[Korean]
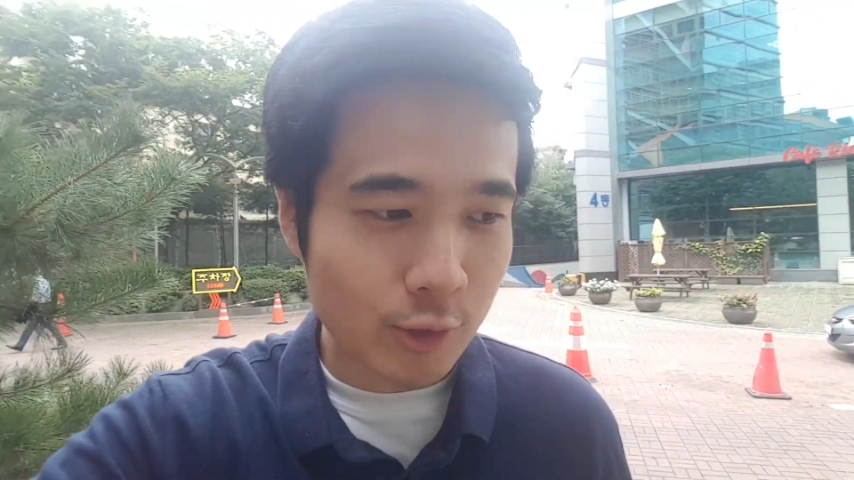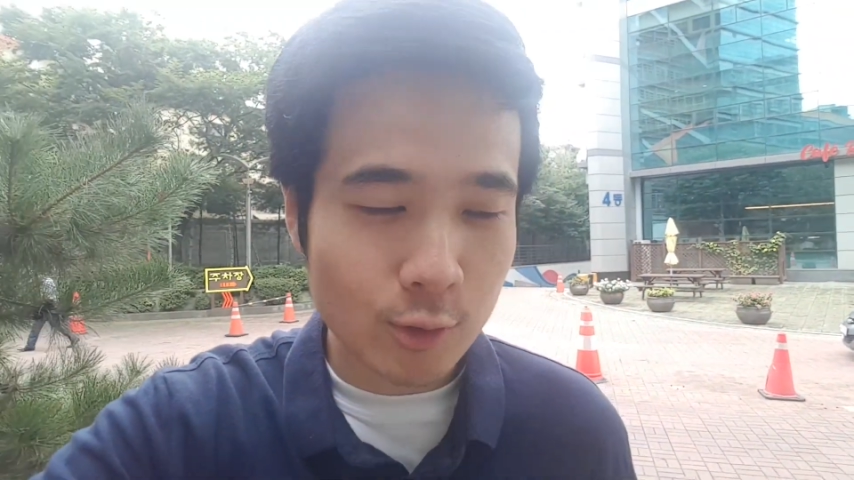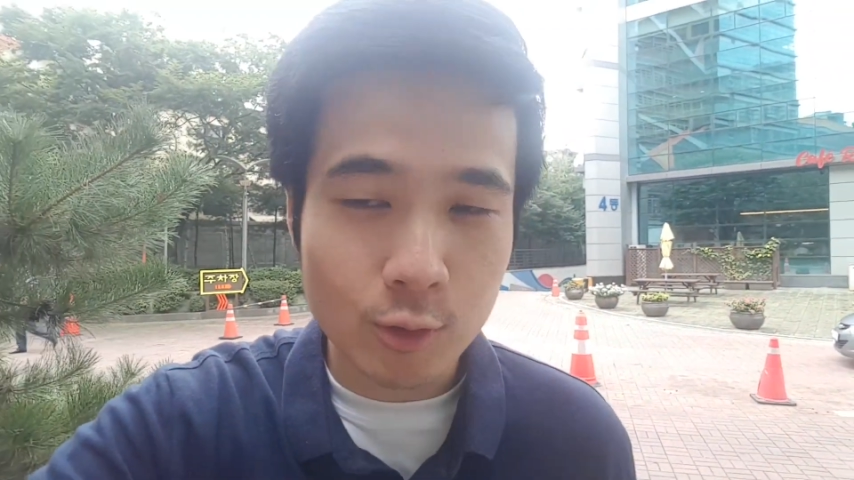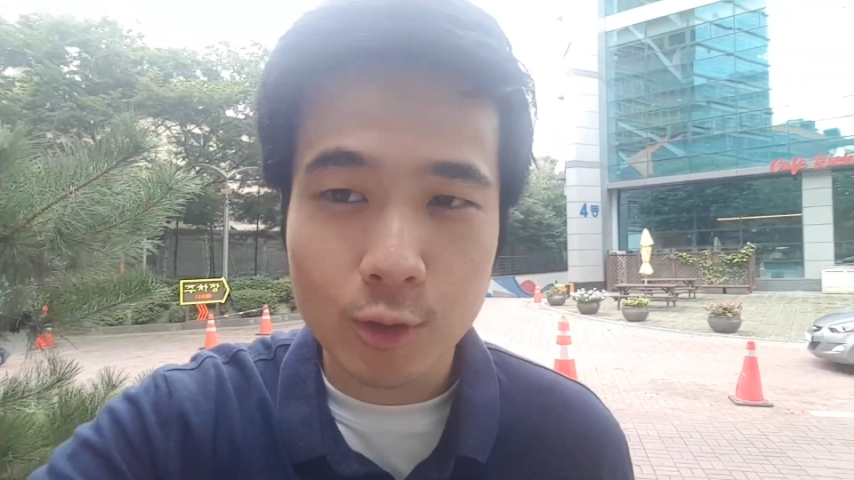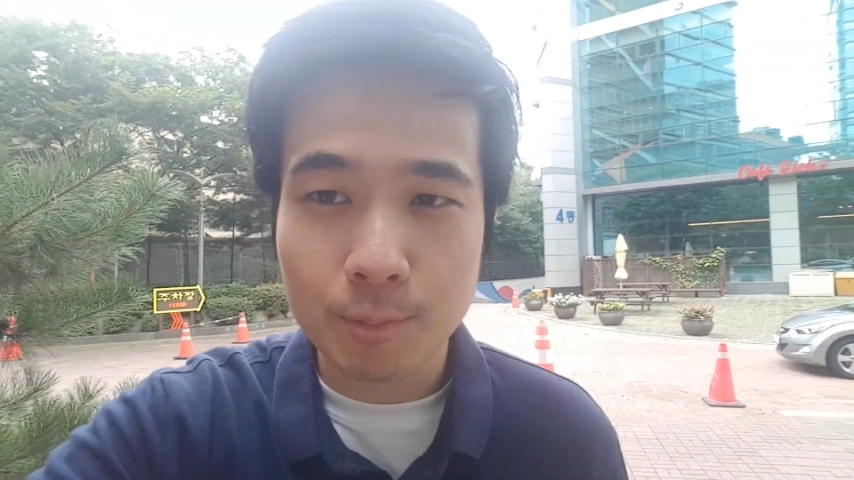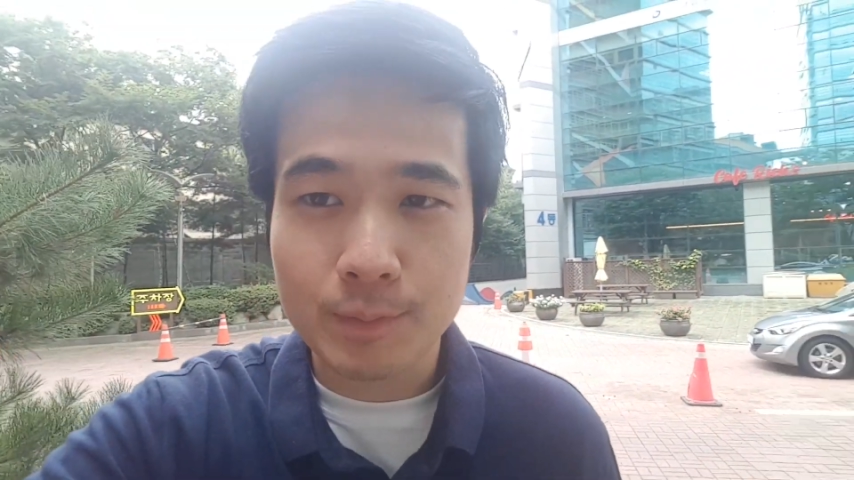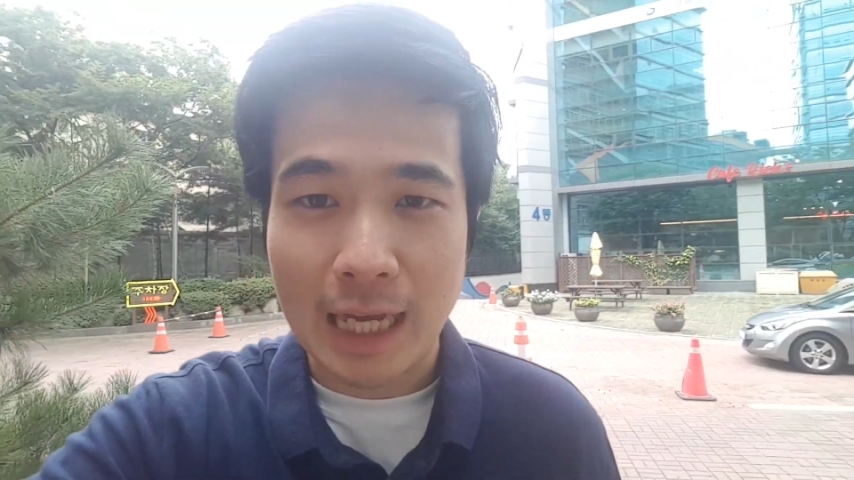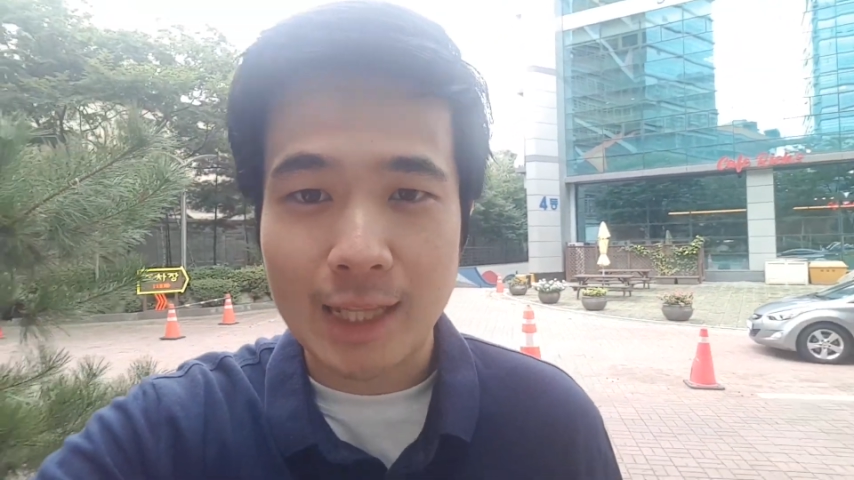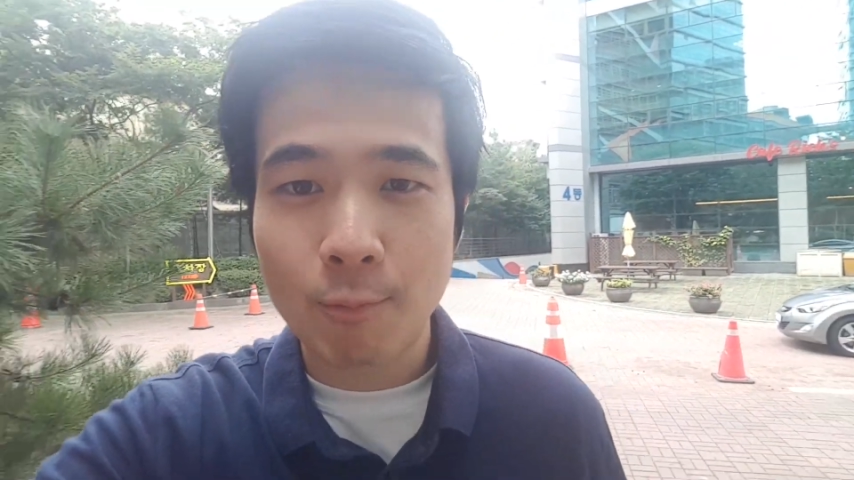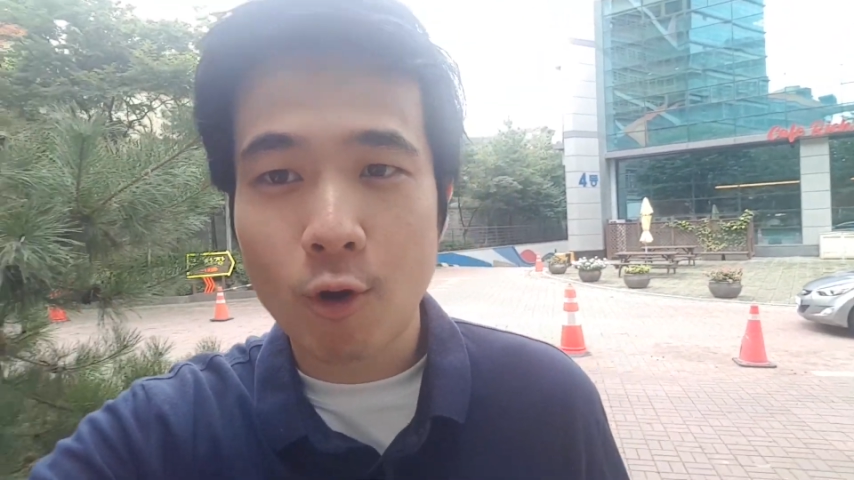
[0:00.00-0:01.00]
쉬고
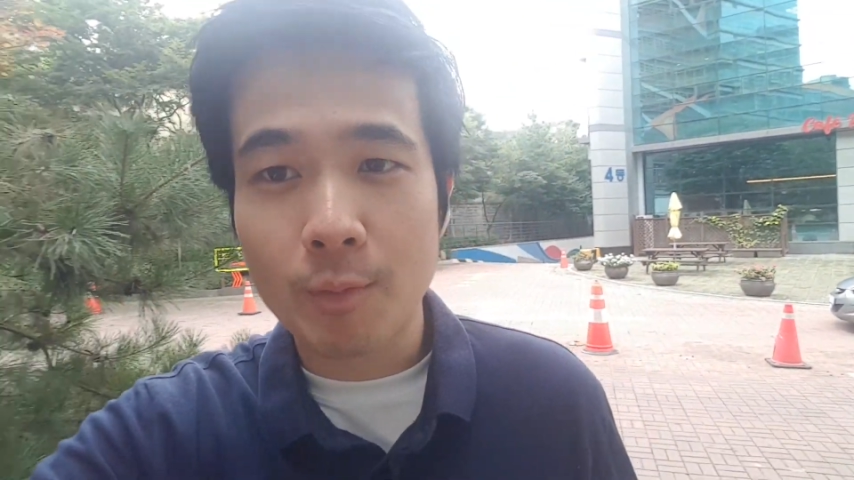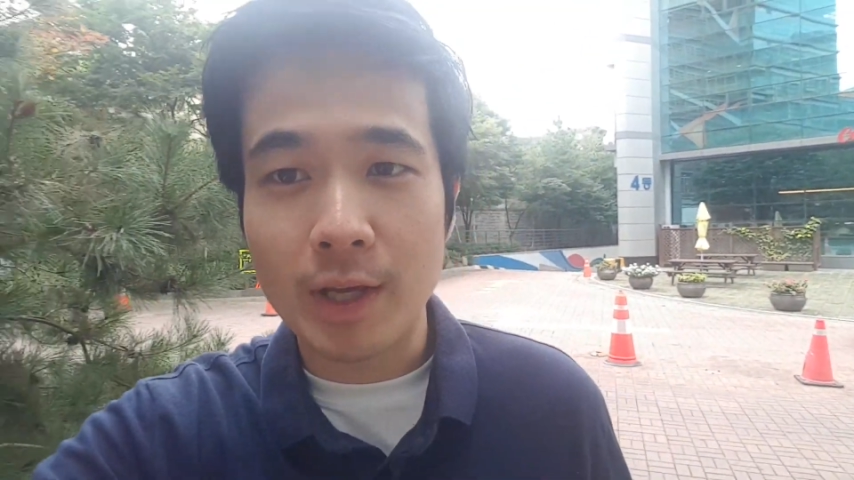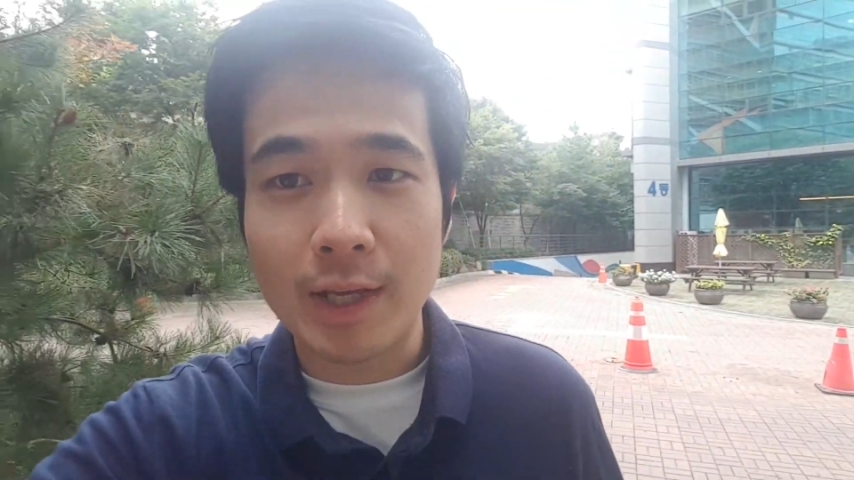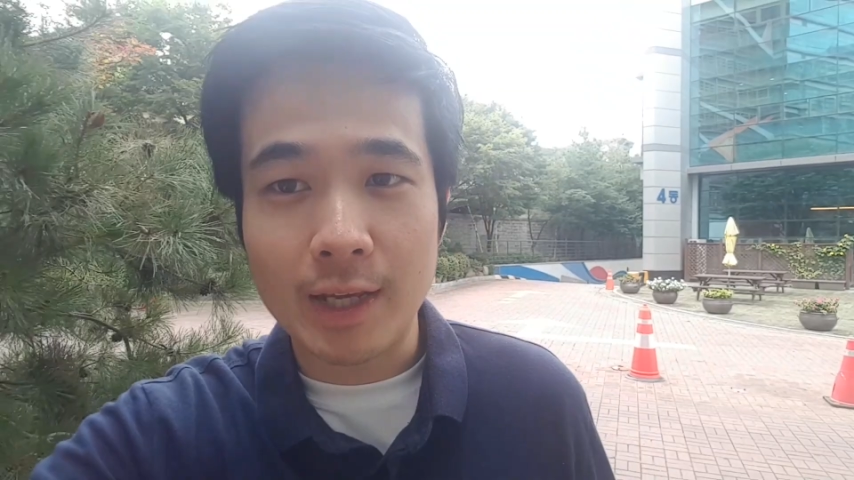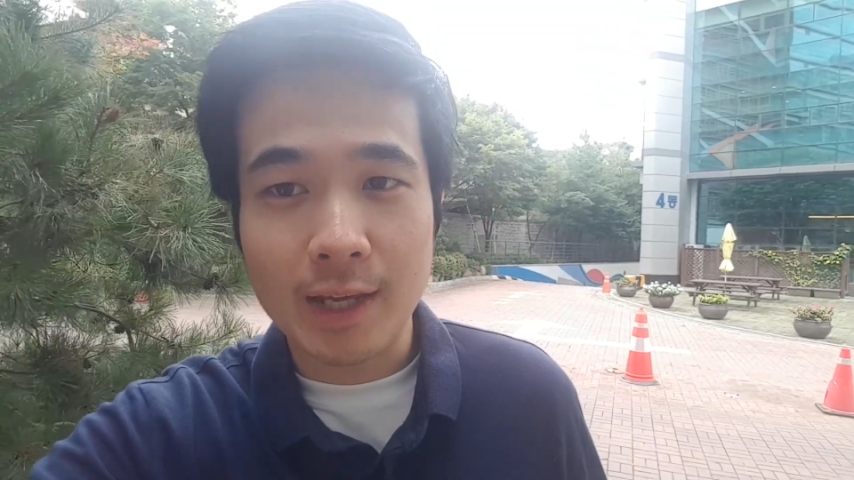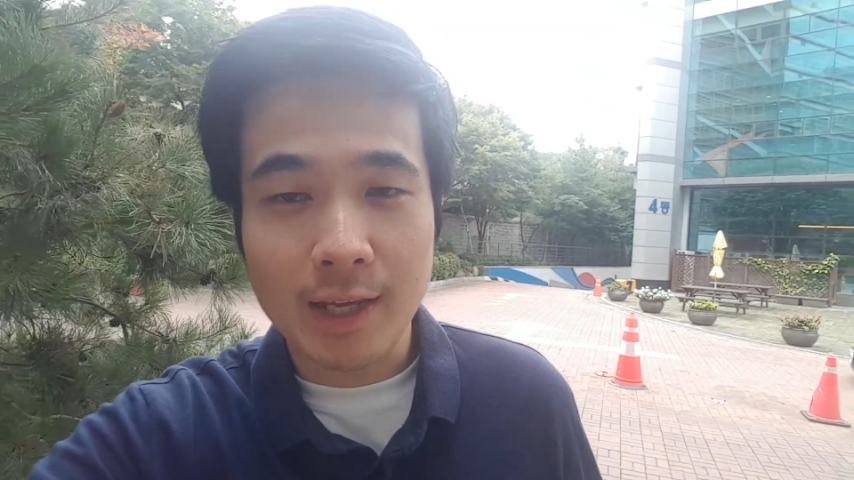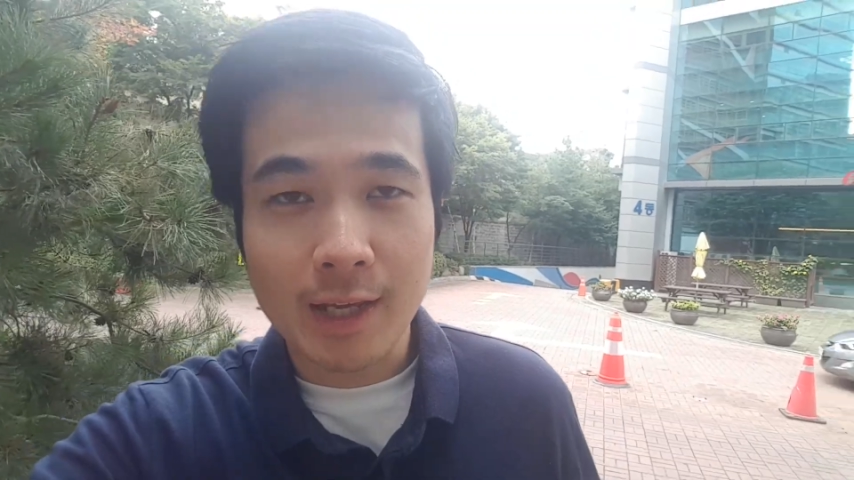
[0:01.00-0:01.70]
4대 보험이